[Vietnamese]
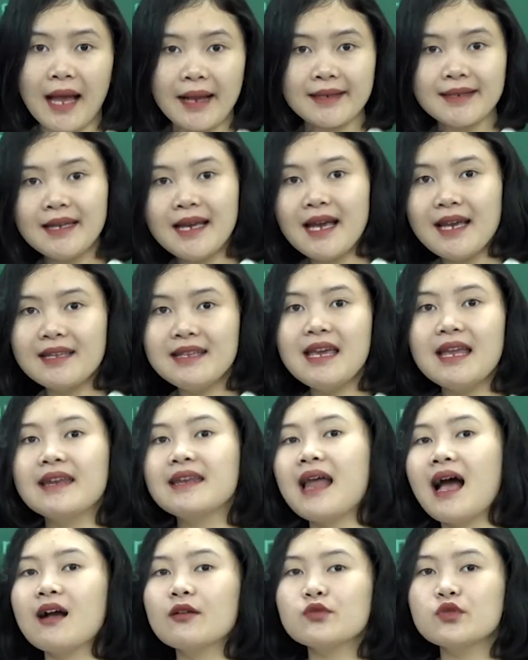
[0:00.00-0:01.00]
thành nhiệt
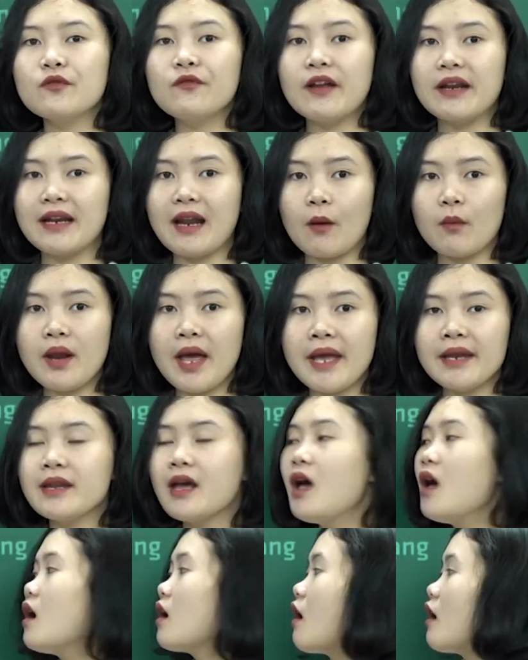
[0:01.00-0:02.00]
năng giúp vật nóng lên.
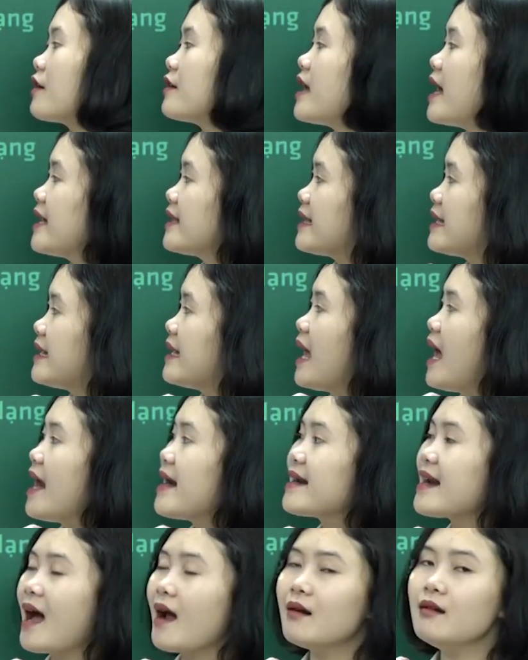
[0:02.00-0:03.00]
Còn đây thì
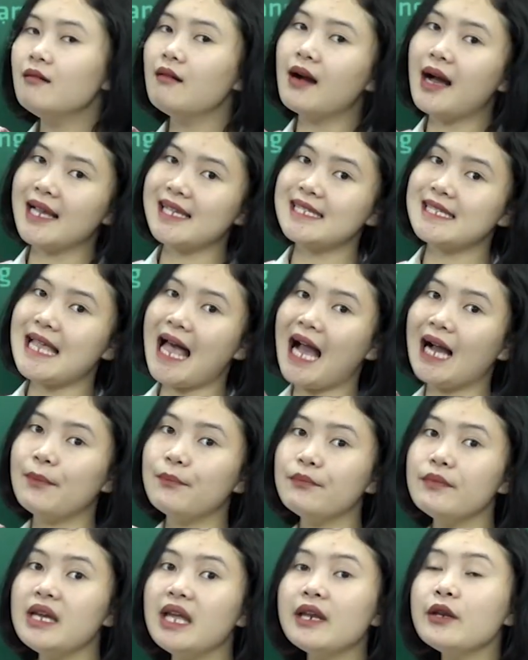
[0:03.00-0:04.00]
năng lượng ánh sáng
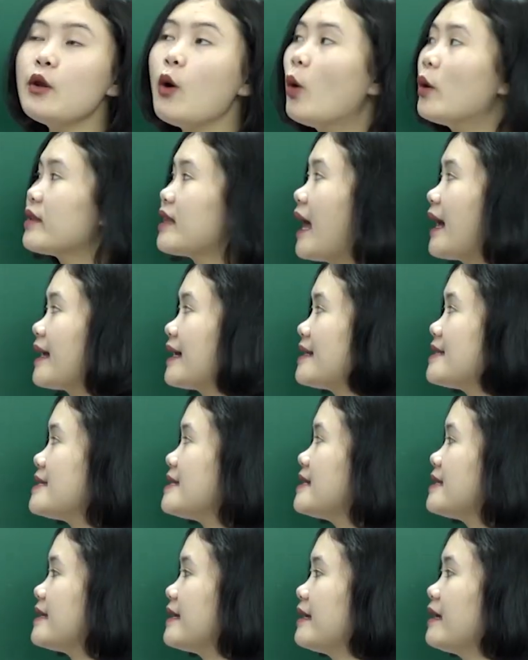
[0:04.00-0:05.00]
biến đổi thành cái
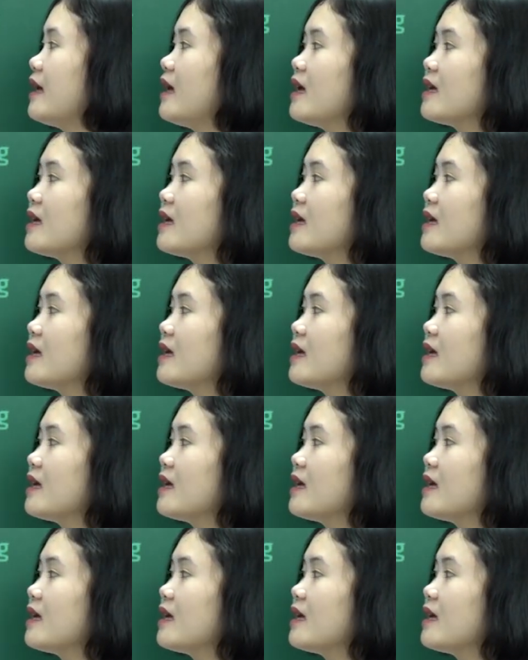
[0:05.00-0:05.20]
gì nhỉ?